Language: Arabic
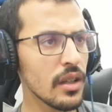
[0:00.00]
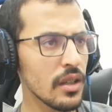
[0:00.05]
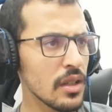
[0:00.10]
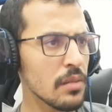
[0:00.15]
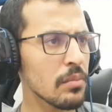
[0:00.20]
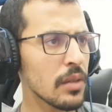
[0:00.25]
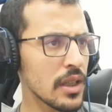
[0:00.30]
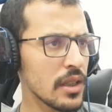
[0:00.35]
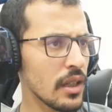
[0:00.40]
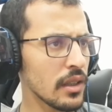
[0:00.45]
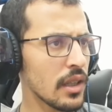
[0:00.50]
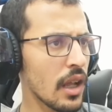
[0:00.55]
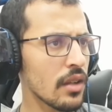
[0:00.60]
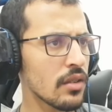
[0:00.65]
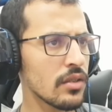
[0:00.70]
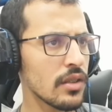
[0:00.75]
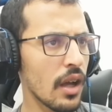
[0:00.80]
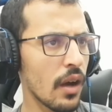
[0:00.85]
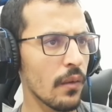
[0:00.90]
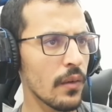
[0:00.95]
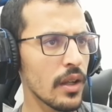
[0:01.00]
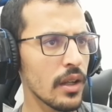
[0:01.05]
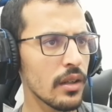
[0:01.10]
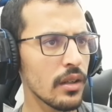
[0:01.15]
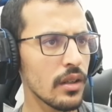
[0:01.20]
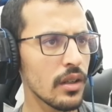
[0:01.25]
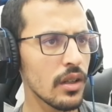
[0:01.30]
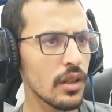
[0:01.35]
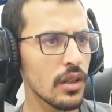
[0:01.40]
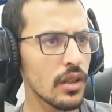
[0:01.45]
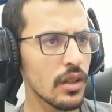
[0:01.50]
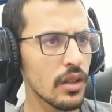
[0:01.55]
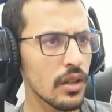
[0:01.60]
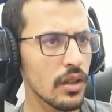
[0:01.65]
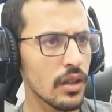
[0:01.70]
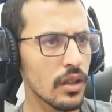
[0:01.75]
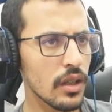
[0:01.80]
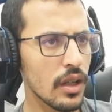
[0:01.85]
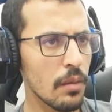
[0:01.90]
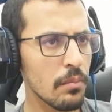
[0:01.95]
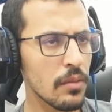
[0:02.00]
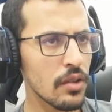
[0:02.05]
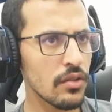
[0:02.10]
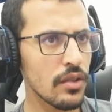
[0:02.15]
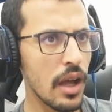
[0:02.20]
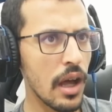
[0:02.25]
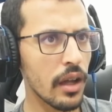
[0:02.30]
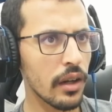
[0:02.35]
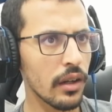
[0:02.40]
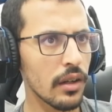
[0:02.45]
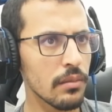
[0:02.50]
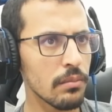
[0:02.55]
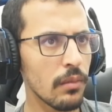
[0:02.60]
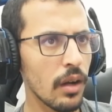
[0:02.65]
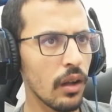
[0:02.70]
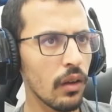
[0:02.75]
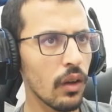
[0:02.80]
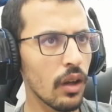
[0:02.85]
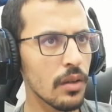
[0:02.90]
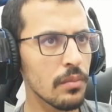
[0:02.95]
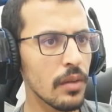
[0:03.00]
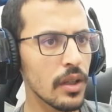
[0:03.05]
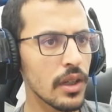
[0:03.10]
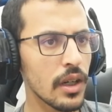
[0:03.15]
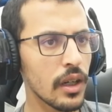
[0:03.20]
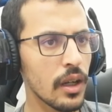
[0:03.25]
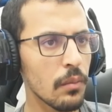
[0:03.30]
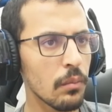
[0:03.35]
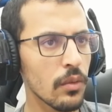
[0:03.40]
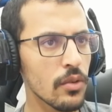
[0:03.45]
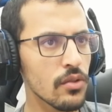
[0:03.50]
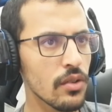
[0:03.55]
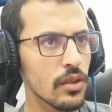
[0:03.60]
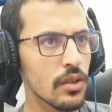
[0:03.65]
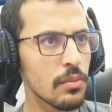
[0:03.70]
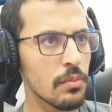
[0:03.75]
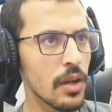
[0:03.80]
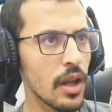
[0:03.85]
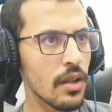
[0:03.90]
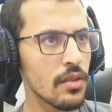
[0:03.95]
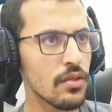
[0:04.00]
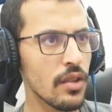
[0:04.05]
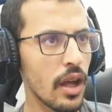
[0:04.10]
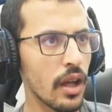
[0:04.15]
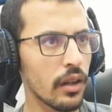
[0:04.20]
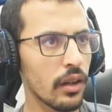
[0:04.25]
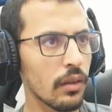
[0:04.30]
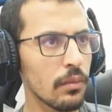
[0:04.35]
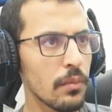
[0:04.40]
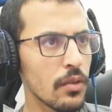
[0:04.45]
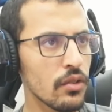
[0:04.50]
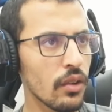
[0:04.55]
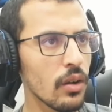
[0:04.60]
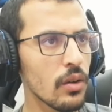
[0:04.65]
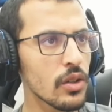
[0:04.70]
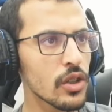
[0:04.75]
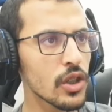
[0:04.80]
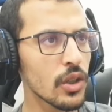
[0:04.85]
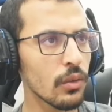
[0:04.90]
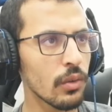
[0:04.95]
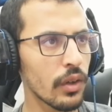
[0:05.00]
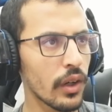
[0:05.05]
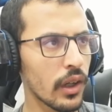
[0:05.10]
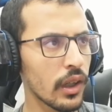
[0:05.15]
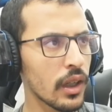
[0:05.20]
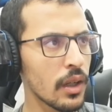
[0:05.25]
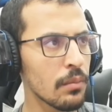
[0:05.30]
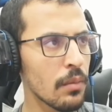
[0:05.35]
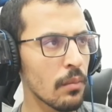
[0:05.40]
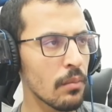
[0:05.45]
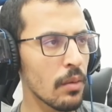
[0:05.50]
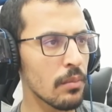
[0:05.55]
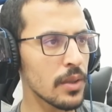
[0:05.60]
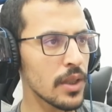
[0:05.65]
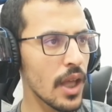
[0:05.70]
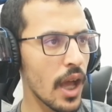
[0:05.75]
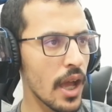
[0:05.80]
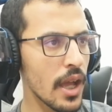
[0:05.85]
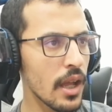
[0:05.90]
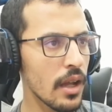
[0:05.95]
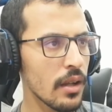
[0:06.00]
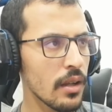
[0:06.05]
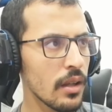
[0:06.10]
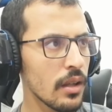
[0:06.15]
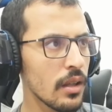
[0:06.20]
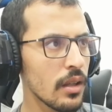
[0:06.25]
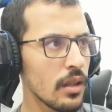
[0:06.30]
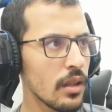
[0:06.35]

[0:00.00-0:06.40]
نح يمكن نحتاج زاوية كم اسعارها؟ ما والله ما ادري كم وصلت من اسعارها بس خلونا نشوف نركبها بالبداية